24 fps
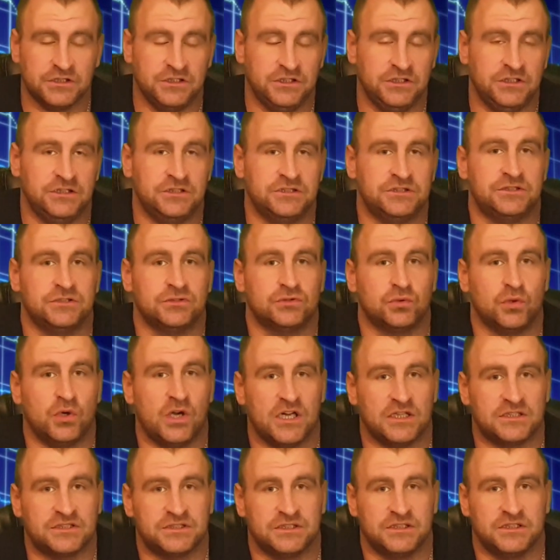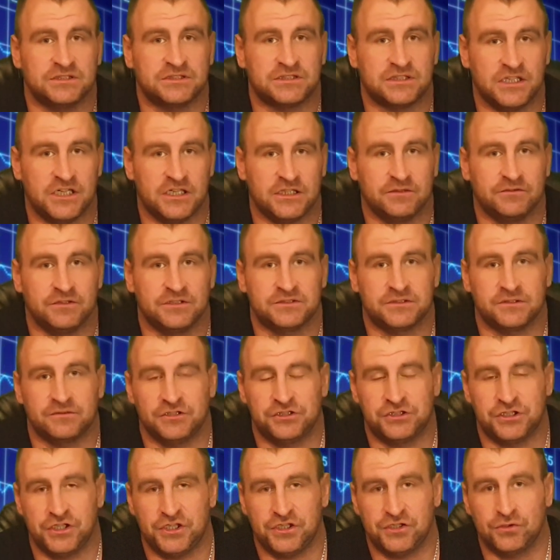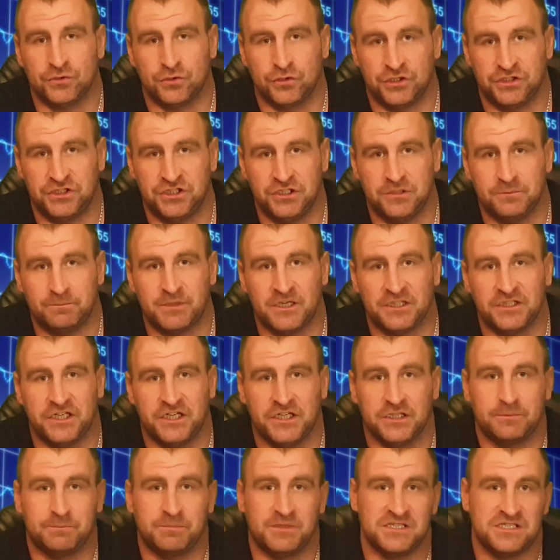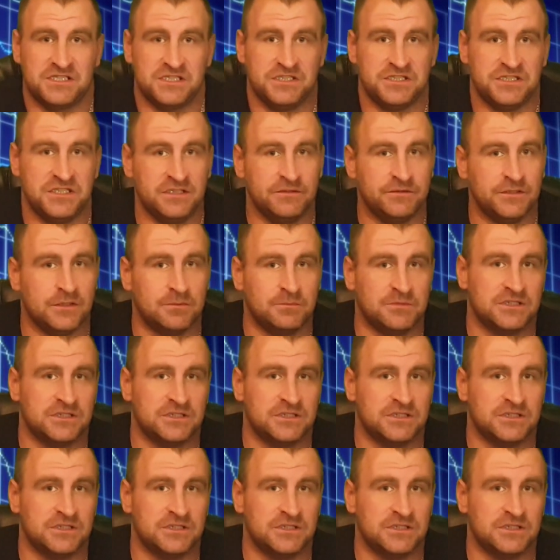И ситуация складывается в очередной день подряд позитивно.